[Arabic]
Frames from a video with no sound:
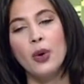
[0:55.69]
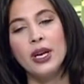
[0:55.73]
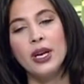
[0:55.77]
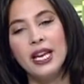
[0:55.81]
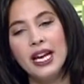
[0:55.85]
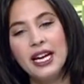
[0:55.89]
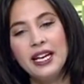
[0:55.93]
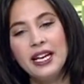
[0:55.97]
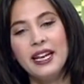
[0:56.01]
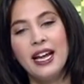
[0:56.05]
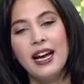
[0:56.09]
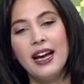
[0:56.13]

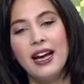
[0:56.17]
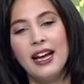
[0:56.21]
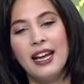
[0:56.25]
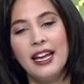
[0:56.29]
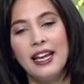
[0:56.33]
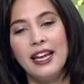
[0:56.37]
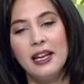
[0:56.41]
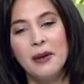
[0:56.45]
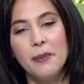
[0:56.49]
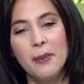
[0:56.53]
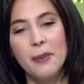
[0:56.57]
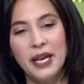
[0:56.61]
وان
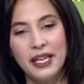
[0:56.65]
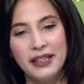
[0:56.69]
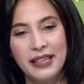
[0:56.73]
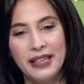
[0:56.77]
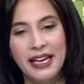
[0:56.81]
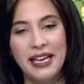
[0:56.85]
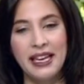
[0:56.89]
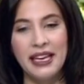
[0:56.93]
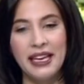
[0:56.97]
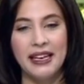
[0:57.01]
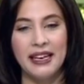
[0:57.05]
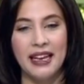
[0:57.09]
احنا آه،
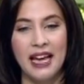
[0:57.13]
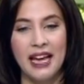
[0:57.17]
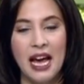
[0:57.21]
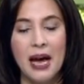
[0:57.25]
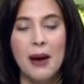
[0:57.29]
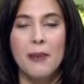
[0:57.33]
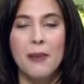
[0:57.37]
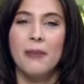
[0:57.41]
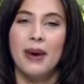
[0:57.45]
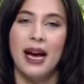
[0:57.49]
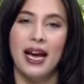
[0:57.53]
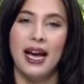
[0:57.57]
محتاجين
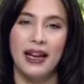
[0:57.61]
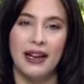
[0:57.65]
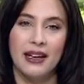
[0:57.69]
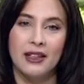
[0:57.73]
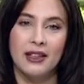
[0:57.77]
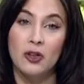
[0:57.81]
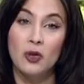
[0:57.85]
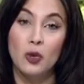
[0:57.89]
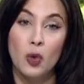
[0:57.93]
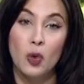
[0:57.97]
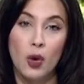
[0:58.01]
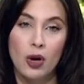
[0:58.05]
اهم
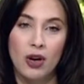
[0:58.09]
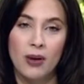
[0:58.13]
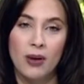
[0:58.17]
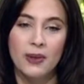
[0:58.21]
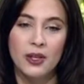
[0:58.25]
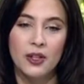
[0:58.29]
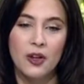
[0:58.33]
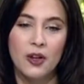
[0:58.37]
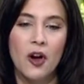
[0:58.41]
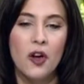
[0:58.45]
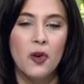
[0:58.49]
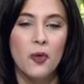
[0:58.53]
حاجه تدخل
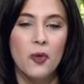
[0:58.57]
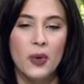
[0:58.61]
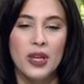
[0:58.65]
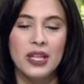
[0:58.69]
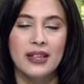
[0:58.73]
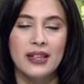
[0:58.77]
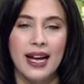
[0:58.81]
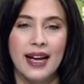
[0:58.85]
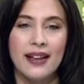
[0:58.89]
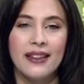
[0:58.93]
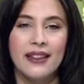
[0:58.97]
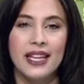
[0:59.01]
رمضان
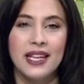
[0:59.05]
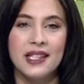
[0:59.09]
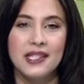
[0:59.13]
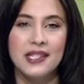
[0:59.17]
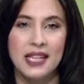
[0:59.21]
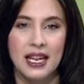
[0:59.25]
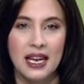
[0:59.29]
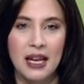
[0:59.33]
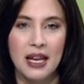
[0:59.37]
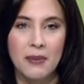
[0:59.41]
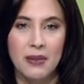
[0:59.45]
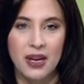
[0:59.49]
وانت
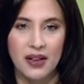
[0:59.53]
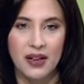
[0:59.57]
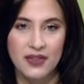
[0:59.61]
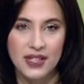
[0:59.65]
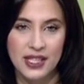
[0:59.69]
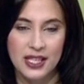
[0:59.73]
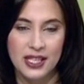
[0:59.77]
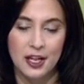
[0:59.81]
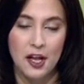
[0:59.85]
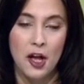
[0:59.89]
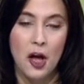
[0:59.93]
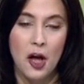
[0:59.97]
عندك سلام
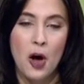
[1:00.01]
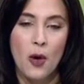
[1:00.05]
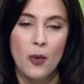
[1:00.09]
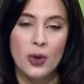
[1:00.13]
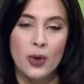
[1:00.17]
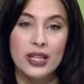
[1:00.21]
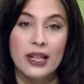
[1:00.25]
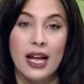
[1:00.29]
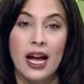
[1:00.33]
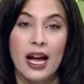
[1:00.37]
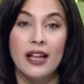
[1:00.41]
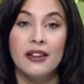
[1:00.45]
نفسي
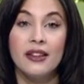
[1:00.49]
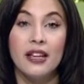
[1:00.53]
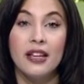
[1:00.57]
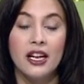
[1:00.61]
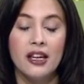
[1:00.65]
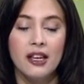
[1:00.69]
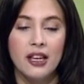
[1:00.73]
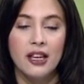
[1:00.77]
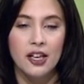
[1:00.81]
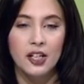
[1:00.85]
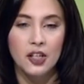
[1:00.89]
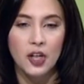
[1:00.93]
وانت
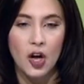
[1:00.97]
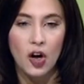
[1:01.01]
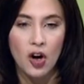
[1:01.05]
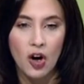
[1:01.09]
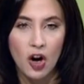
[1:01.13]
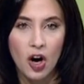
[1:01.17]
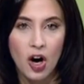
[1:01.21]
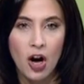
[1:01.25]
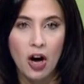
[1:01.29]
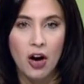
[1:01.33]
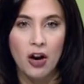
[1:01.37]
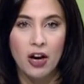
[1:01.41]
عندك
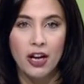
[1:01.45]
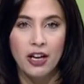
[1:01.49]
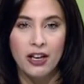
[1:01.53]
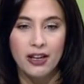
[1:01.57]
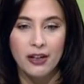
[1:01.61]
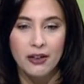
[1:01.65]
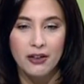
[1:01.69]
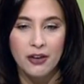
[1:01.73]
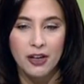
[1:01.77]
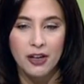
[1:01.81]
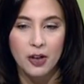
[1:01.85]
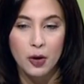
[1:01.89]
نقاء
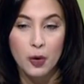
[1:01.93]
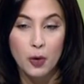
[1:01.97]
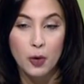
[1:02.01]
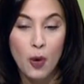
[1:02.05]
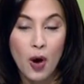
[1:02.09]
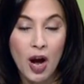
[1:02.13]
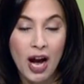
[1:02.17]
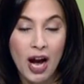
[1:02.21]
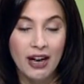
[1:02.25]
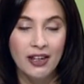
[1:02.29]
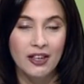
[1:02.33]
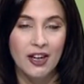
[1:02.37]
آه،
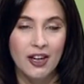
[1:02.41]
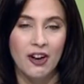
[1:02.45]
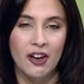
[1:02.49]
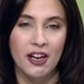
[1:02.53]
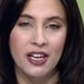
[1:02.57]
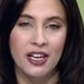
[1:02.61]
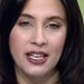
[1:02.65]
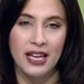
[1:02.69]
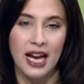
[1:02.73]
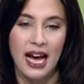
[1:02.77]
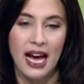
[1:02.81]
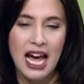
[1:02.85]
روحك
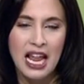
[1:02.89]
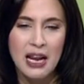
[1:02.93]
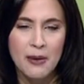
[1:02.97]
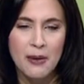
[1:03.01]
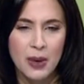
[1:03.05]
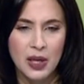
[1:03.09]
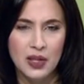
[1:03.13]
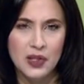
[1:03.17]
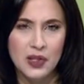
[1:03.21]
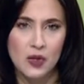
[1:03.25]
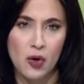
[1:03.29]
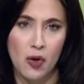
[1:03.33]
نقيه
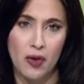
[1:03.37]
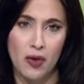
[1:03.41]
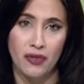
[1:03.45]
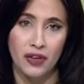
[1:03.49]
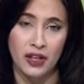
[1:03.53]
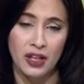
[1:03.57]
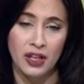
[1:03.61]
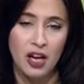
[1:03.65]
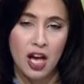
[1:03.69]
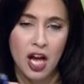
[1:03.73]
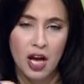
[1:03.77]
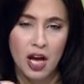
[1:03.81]
قلبك
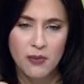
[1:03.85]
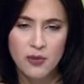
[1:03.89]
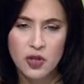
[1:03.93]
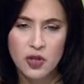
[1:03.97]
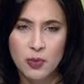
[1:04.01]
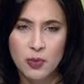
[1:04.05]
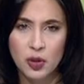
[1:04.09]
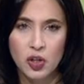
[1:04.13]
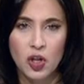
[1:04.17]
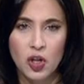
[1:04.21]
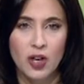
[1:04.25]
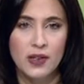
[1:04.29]
صافي
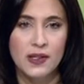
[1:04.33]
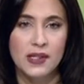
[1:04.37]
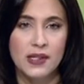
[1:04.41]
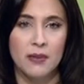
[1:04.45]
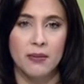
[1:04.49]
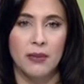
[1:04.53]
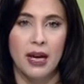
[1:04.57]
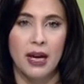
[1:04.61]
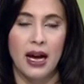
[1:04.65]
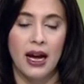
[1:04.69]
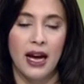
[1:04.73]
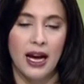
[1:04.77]
مش
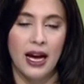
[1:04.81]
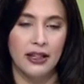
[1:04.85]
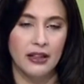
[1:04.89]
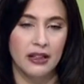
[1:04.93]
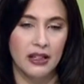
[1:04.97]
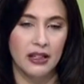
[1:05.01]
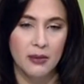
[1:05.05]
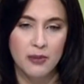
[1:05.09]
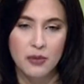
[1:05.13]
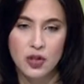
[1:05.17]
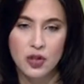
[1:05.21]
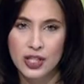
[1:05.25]
متخاصم مع
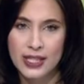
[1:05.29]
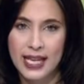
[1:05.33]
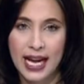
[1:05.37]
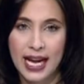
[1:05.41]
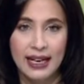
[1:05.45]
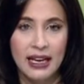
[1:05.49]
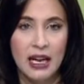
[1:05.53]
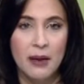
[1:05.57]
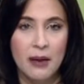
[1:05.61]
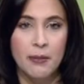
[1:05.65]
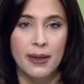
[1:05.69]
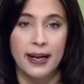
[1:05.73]
حد مش
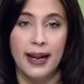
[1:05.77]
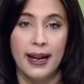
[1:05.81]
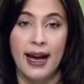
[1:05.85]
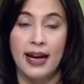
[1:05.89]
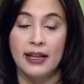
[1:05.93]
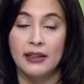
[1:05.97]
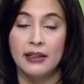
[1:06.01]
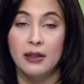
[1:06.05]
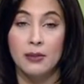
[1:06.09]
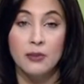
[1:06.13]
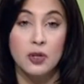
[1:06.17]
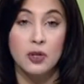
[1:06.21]
زعلان
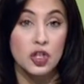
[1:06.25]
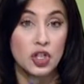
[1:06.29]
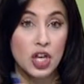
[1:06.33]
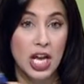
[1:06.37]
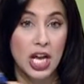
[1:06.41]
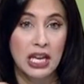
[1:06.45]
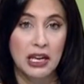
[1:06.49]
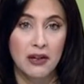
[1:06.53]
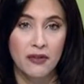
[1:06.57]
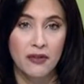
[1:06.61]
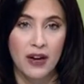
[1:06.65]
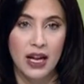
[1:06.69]
من حد
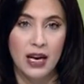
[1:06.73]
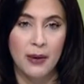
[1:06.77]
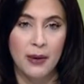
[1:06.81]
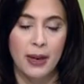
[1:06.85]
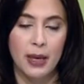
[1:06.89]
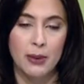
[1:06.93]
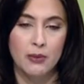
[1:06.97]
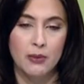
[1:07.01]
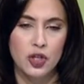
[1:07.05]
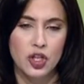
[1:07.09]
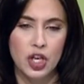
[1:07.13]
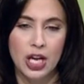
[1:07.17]
مش شايل في
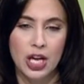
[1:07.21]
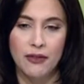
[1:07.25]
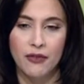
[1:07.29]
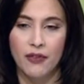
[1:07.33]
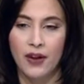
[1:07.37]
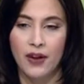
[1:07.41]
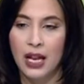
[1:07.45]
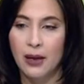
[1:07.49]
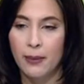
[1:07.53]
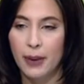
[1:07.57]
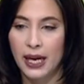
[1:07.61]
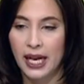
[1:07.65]
قلبك مش
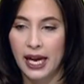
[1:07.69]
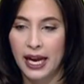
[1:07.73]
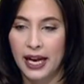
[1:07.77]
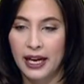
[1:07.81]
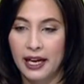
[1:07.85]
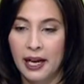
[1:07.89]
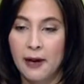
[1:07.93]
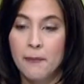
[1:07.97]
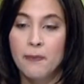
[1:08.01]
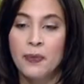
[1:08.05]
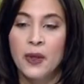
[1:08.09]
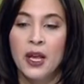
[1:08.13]
شايف في قلبك
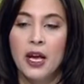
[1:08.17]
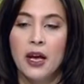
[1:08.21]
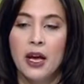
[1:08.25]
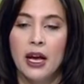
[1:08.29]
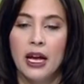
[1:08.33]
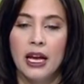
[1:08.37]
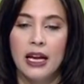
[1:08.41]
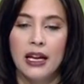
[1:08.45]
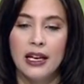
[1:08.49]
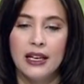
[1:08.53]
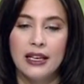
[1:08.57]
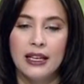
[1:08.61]
حاجه
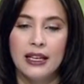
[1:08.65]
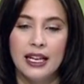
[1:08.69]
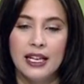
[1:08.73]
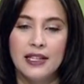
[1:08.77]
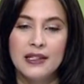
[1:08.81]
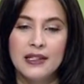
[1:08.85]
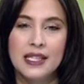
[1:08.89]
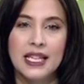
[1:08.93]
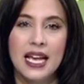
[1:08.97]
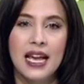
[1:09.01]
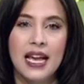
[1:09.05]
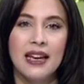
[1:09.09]

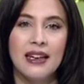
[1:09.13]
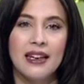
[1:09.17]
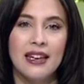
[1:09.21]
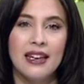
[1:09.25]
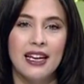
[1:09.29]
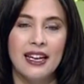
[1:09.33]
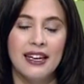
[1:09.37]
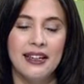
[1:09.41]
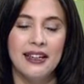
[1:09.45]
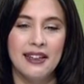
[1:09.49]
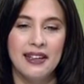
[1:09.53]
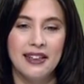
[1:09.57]
الانسان
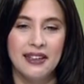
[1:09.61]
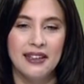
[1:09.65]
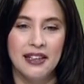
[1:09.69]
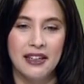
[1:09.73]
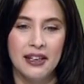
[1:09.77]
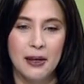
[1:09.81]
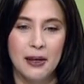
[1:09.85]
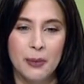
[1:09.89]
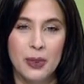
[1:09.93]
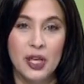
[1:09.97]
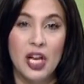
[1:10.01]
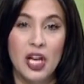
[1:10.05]

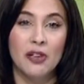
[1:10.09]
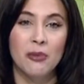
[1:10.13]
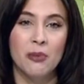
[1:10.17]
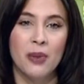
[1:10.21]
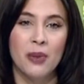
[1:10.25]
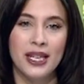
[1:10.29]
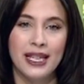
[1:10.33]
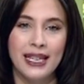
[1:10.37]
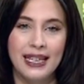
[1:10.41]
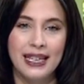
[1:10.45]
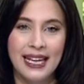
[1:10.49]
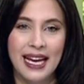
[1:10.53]
آه،
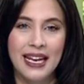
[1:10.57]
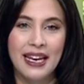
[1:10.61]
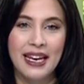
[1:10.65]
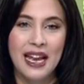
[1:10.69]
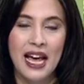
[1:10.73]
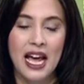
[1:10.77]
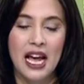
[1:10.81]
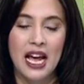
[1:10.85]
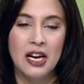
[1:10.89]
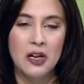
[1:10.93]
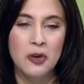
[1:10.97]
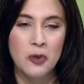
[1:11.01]
بيضمن
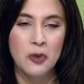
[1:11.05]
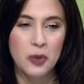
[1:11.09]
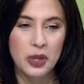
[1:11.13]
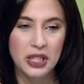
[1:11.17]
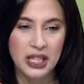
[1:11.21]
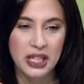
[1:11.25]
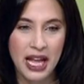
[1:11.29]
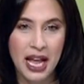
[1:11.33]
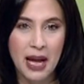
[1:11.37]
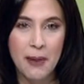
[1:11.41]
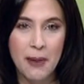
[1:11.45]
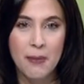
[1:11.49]
الجنه
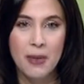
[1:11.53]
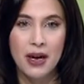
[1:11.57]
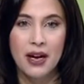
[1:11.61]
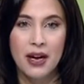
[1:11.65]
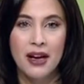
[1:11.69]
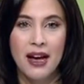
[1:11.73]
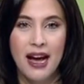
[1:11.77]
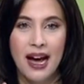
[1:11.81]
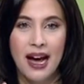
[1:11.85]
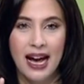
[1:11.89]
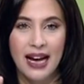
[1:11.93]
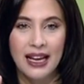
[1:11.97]
انه ينام
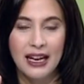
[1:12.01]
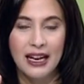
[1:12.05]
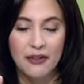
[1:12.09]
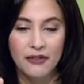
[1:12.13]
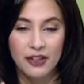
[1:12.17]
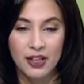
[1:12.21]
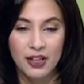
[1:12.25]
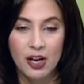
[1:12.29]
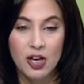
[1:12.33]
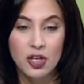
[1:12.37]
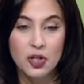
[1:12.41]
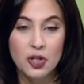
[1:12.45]

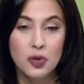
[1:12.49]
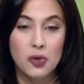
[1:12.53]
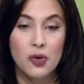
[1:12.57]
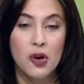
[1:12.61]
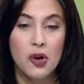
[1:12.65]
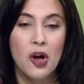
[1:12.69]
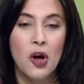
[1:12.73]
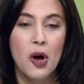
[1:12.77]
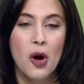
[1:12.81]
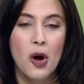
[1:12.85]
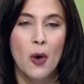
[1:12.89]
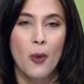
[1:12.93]
على
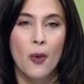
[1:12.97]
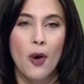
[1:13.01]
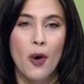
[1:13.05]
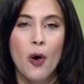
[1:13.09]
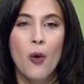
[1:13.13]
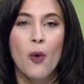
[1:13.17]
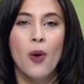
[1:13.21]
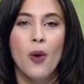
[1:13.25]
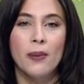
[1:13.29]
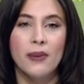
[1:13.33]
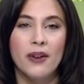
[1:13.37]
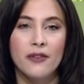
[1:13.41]
فراشه
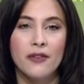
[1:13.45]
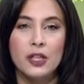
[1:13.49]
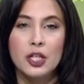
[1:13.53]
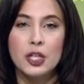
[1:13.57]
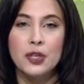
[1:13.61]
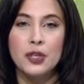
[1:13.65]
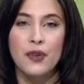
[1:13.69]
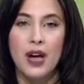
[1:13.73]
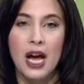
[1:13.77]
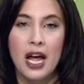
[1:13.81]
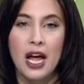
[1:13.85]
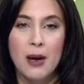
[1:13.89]
وهو ما
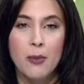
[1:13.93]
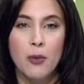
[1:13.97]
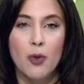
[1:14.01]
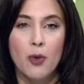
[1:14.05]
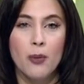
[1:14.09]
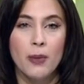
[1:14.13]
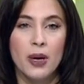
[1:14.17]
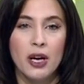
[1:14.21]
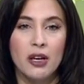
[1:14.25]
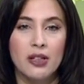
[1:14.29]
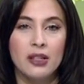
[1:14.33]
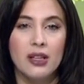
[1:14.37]
فيش في
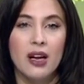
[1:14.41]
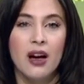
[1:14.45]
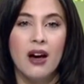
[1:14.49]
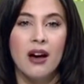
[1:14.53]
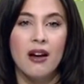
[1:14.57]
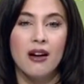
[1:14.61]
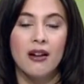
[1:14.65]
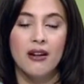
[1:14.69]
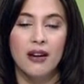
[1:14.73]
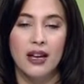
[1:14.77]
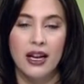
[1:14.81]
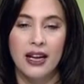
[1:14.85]
قلبه
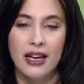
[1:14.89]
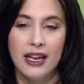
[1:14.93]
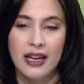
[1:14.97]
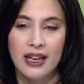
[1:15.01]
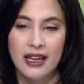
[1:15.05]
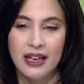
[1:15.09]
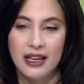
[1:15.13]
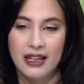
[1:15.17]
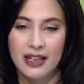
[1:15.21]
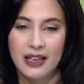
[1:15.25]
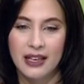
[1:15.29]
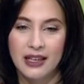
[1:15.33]
مقدار
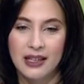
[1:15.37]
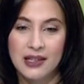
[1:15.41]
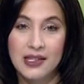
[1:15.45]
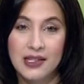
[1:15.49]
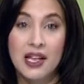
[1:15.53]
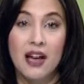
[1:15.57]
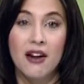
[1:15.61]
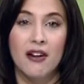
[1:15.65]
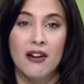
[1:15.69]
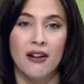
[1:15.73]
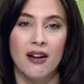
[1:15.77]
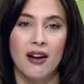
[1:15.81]

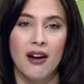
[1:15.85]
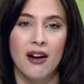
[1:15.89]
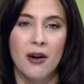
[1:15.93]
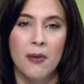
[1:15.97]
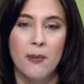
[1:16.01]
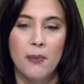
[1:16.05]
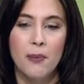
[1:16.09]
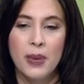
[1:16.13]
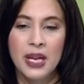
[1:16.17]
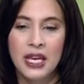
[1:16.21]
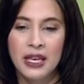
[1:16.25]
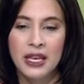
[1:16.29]
آه،
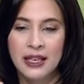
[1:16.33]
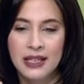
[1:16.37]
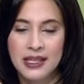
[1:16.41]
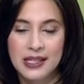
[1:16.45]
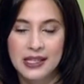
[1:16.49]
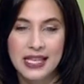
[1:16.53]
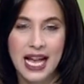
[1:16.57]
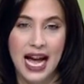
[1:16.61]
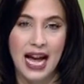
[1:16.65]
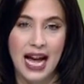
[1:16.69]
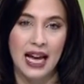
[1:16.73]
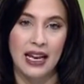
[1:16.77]
ذرة
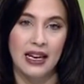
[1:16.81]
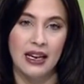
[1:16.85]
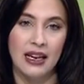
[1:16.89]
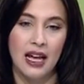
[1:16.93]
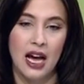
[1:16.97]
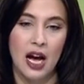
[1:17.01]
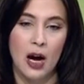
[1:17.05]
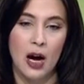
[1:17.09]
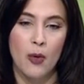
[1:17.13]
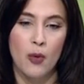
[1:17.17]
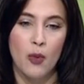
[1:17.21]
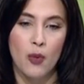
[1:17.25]
من
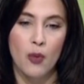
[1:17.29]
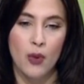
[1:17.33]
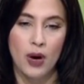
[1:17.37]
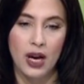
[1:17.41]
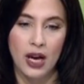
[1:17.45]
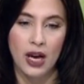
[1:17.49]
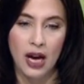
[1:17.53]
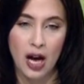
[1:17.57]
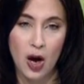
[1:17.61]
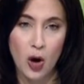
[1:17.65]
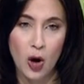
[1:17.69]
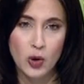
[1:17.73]
زعل
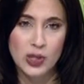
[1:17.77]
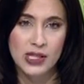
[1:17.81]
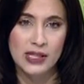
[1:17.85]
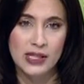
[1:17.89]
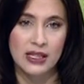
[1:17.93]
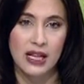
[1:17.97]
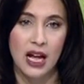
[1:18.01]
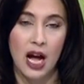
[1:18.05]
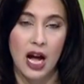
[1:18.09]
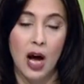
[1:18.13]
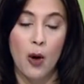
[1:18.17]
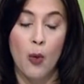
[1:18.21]
أو
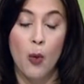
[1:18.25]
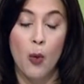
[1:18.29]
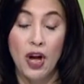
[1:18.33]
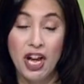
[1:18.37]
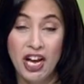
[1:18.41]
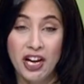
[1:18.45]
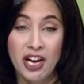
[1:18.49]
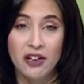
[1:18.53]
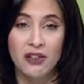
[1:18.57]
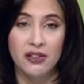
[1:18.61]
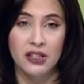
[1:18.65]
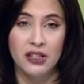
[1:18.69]
حزن
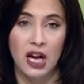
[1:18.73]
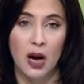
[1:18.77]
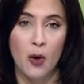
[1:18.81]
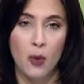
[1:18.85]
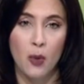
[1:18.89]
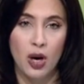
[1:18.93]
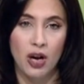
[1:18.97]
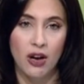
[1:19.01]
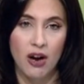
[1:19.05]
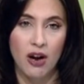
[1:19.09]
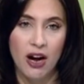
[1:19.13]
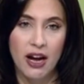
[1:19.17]
أو حقد
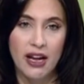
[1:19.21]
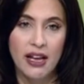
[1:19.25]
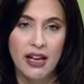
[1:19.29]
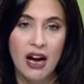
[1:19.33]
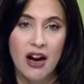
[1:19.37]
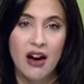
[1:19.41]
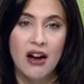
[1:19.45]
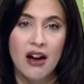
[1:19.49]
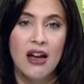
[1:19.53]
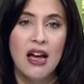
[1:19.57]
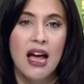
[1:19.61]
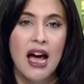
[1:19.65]
أو
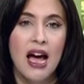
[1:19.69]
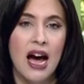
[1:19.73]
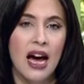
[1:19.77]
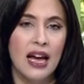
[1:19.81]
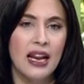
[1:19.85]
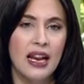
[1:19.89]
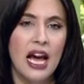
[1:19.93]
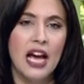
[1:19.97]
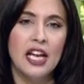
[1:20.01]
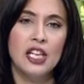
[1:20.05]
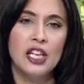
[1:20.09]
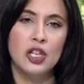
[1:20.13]
كراهية
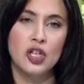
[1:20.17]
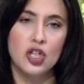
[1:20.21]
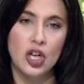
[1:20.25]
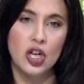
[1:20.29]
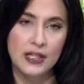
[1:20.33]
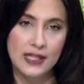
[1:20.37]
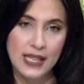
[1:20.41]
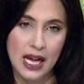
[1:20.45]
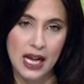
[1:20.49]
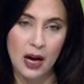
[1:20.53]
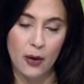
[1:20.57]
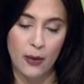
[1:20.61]
على أي
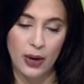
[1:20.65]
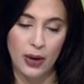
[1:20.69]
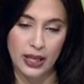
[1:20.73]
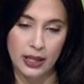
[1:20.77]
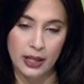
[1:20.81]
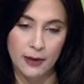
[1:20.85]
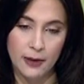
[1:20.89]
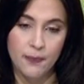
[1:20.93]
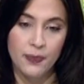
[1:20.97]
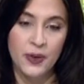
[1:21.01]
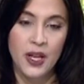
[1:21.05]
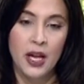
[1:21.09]
شخص
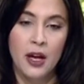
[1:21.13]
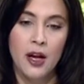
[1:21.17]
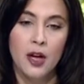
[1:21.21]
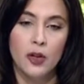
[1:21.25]
حواليه